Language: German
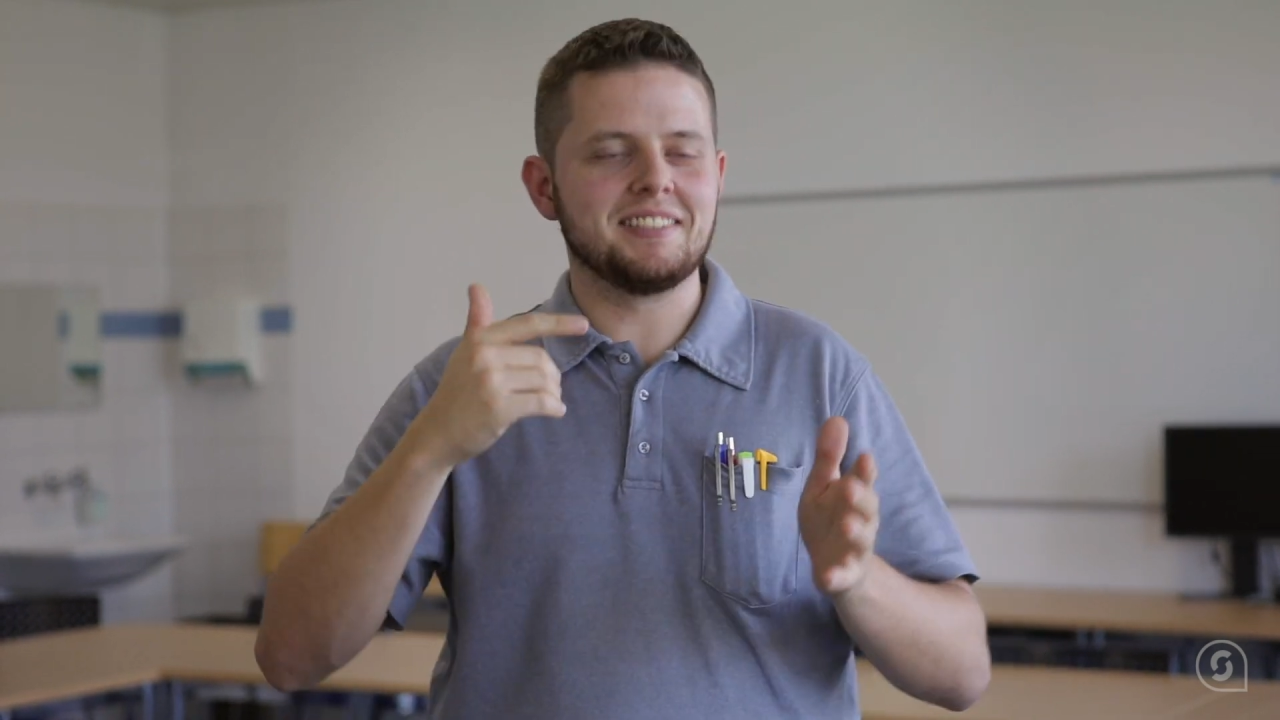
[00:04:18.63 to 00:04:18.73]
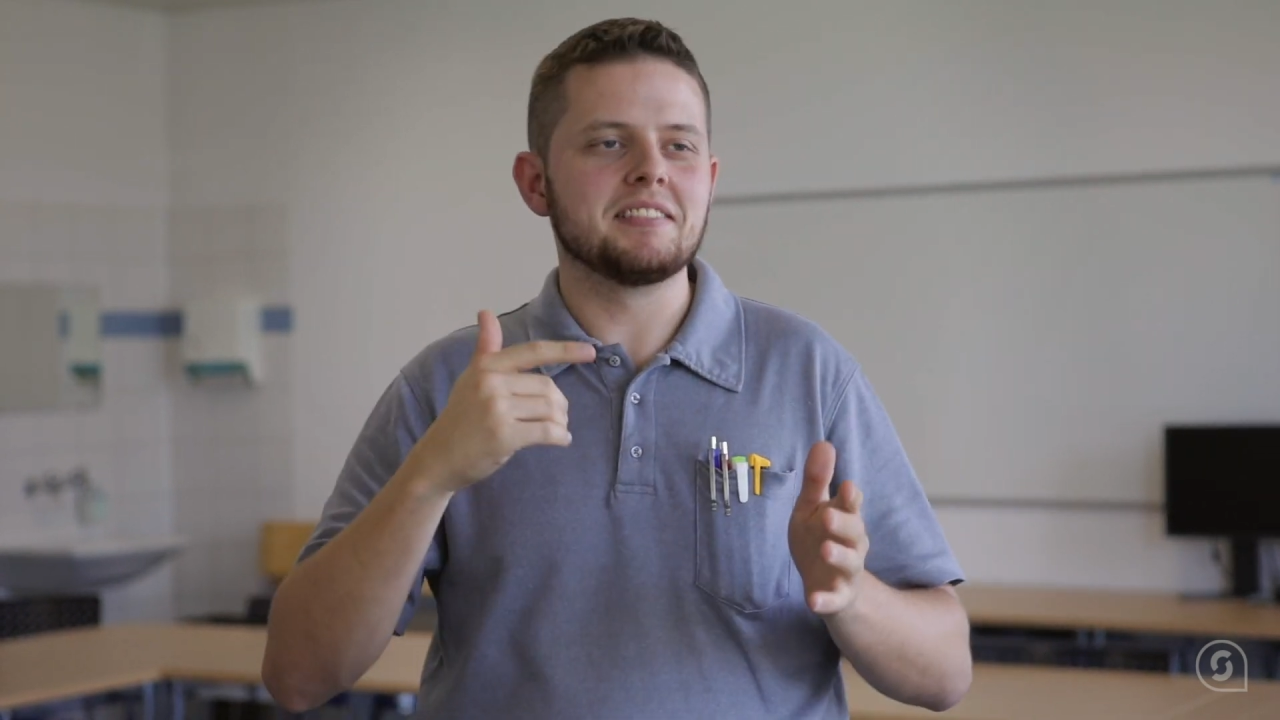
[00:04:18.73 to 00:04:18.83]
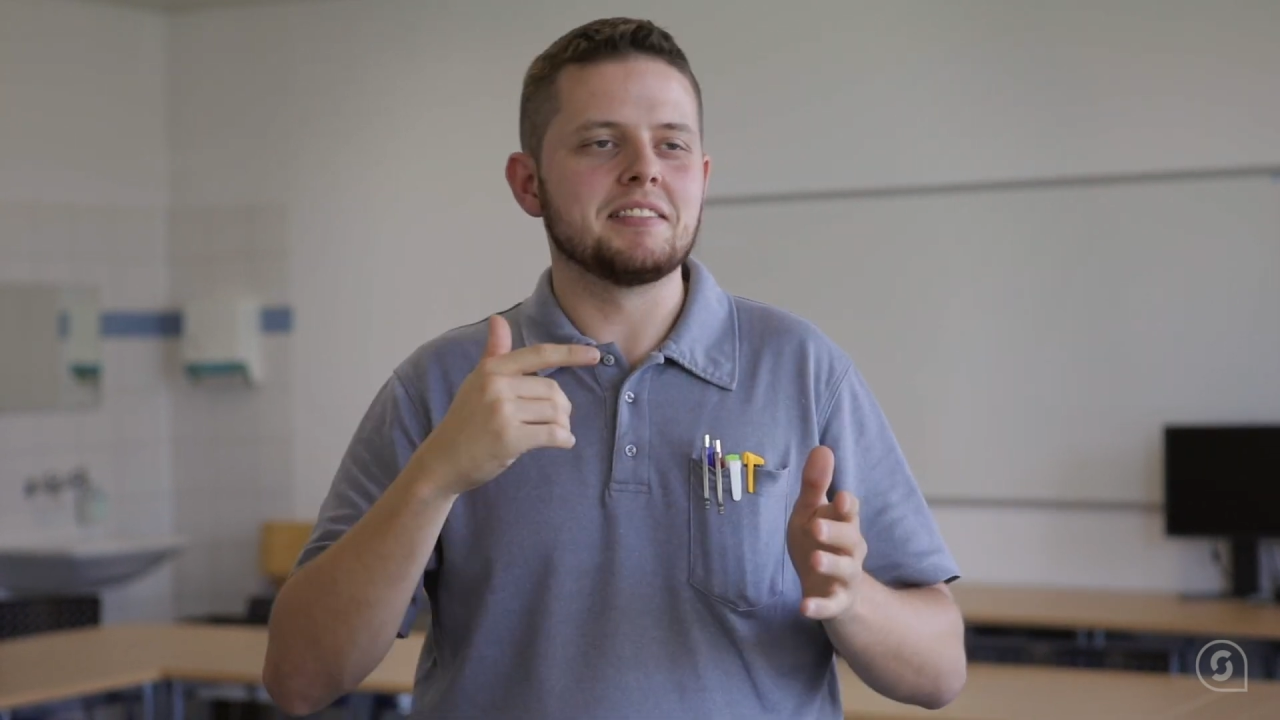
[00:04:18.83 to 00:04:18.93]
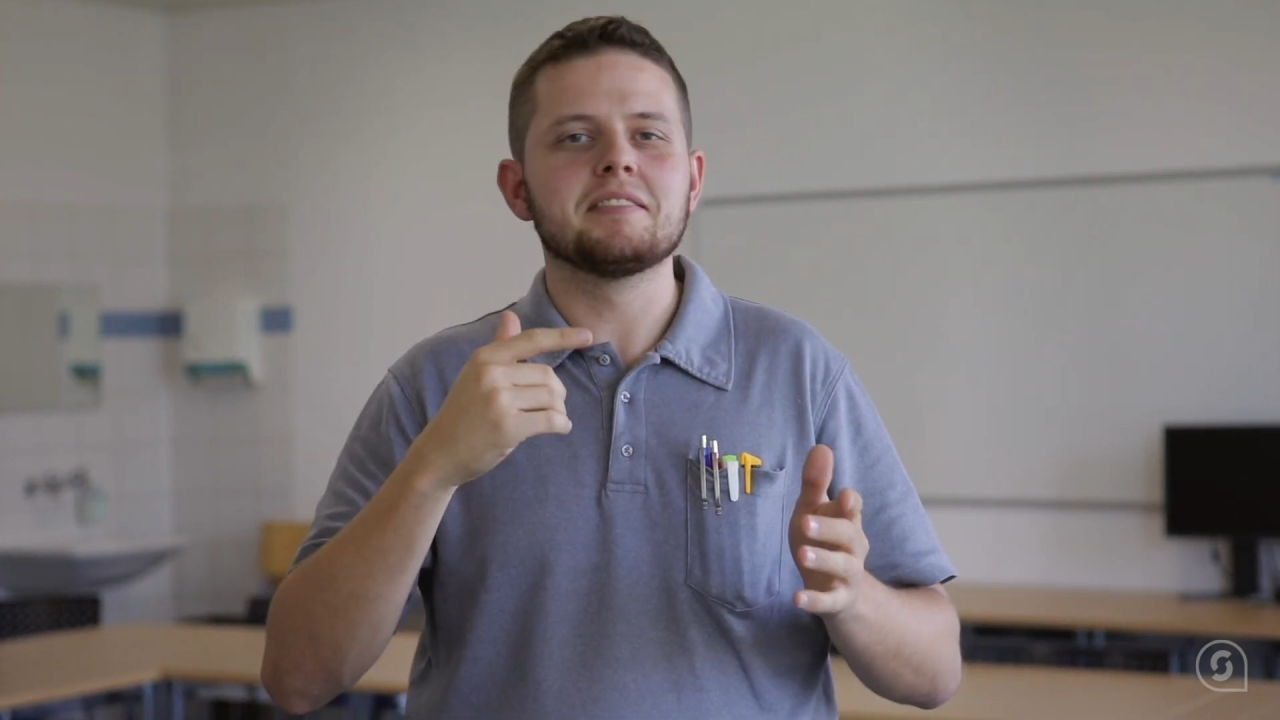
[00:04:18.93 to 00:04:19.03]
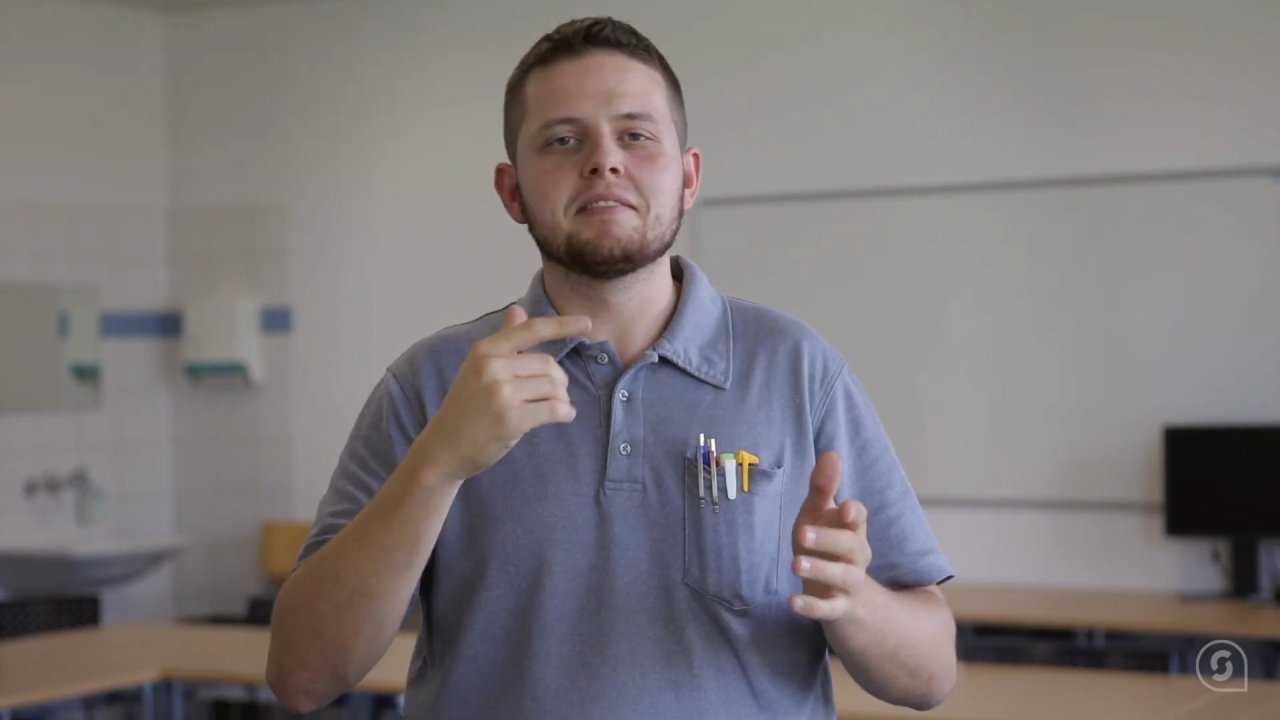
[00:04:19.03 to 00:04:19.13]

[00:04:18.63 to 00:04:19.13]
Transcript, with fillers: und habe die